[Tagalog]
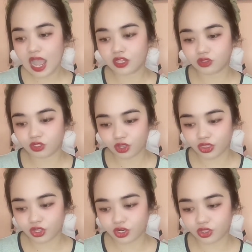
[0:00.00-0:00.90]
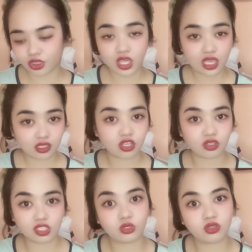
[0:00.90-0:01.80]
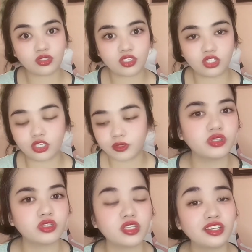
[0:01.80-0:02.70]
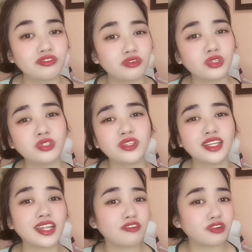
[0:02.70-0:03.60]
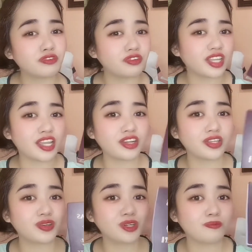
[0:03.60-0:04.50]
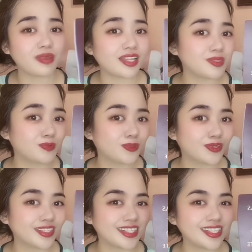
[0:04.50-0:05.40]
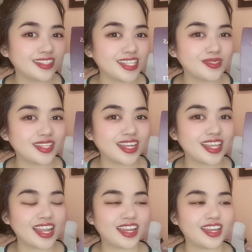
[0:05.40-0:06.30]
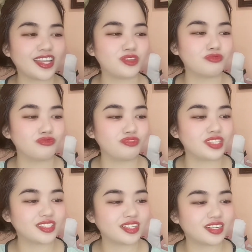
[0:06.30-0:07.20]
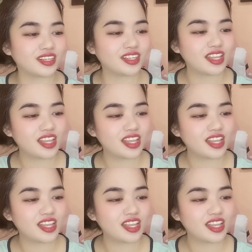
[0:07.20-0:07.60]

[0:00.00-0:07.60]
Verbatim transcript: another thing that you need to consider. And of course, do not ever forget your passport kasi dito nila ilalagay yung visa